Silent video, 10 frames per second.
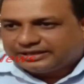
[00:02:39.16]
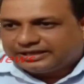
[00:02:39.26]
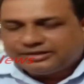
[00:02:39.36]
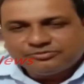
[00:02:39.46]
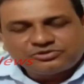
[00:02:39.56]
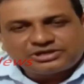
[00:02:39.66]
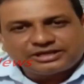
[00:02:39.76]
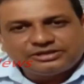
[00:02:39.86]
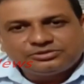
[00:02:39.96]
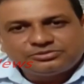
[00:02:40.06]
এই মুখটা
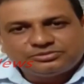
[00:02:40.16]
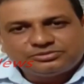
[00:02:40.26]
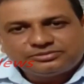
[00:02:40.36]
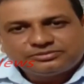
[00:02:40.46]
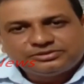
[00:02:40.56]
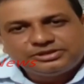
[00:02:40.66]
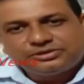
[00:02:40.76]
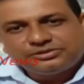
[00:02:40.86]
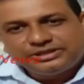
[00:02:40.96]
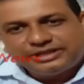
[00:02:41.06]
কিন্তু
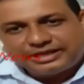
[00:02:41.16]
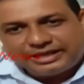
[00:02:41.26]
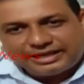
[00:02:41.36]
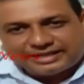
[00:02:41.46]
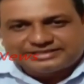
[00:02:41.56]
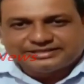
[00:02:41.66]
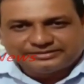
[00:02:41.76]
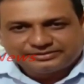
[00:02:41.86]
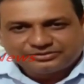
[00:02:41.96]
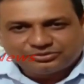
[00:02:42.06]
দীর্ঘদিন থেকেই আছে
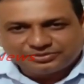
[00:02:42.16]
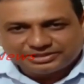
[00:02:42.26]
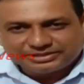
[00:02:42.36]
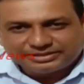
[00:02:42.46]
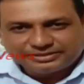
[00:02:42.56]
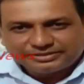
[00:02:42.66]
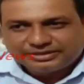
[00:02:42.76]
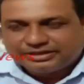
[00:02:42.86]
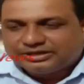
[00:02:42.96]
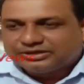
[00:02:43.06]
কমিটিতে
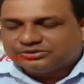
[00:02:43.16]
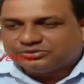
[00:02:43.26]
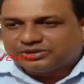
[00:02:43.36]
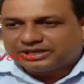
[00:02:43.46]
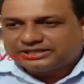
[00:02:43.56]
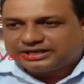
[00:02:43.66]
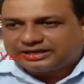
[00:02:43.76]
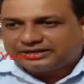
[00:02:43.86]
দু হাজার